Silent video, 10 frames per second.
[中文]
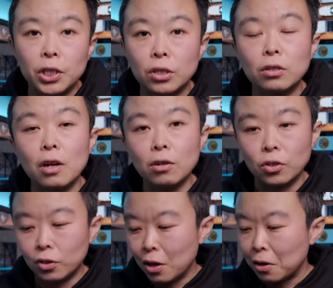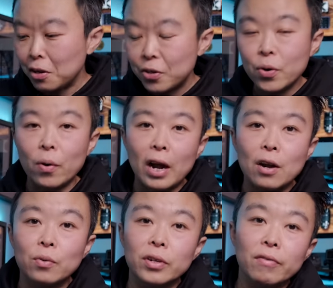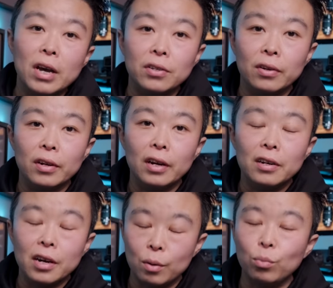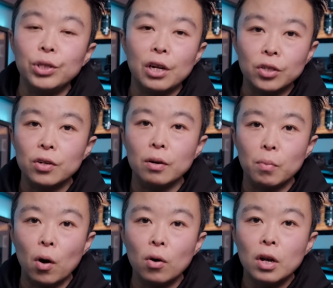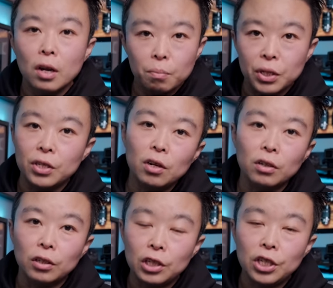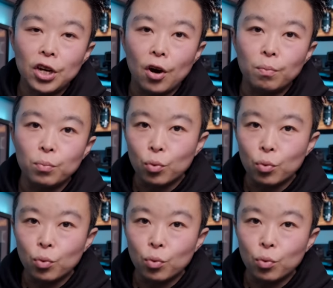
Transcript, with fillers: 其实当时呢就是看中这外形了，很不像摄影包，比较的低调。